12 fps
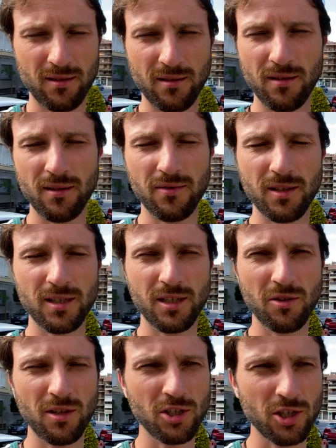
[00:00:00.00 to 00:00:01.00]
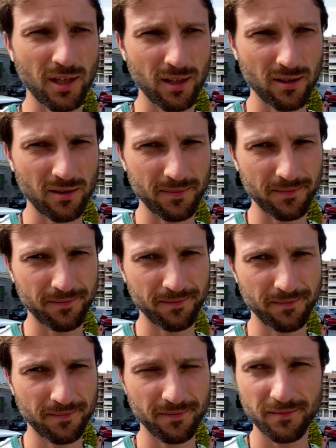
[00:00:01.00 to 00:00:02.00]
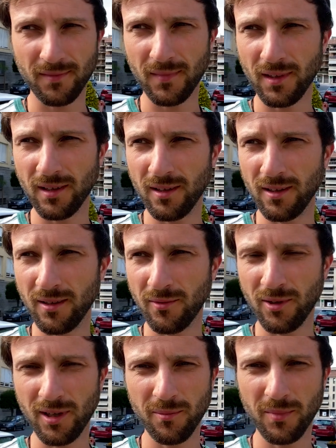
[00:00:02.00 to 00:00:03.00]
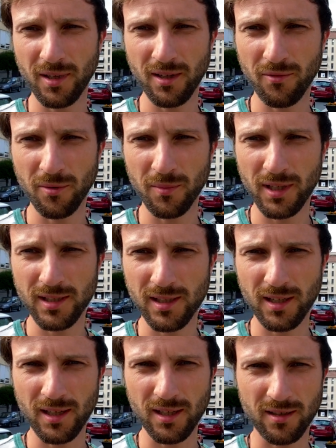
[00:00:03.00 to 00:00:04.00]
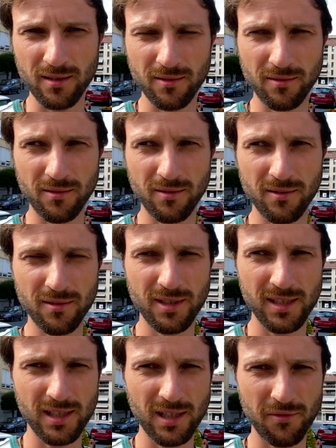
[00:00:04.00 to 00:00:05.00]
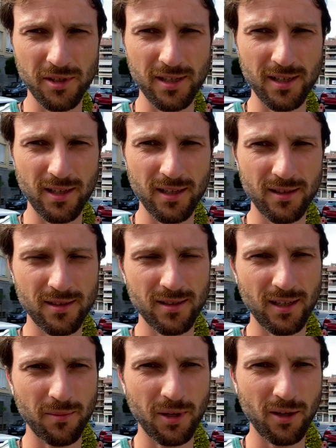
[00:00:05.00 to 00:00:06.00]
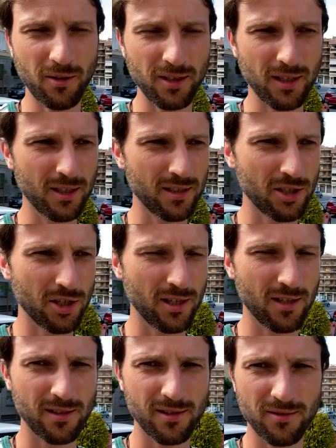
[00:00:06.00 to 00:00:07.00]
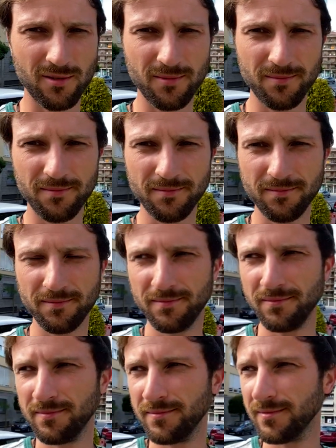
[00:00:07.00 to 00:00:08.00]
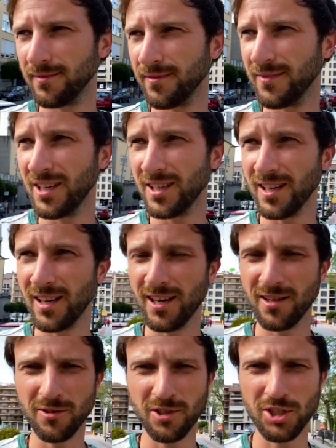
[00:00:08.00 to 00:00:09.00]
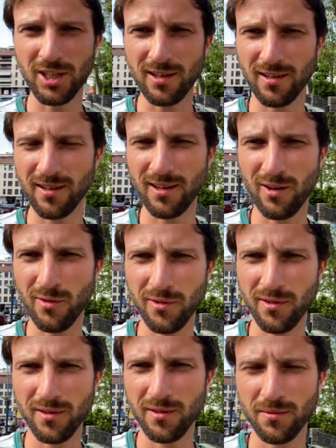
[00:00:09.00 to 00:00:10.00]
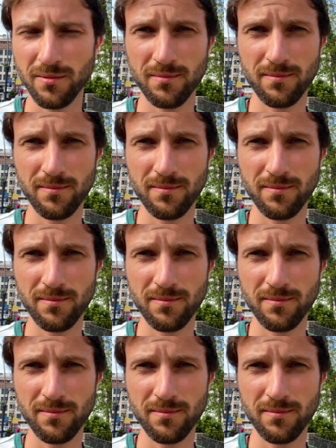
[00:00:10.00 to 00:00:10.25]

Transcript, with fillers: Äh, ich finde das ganz schön anstrengend. Äh, vor allem bei 35 Grad. Und die Sinnhaftigkeit sei mal auch dahingestellt. Also, wenn ich hier alleine durch die Stadt laufe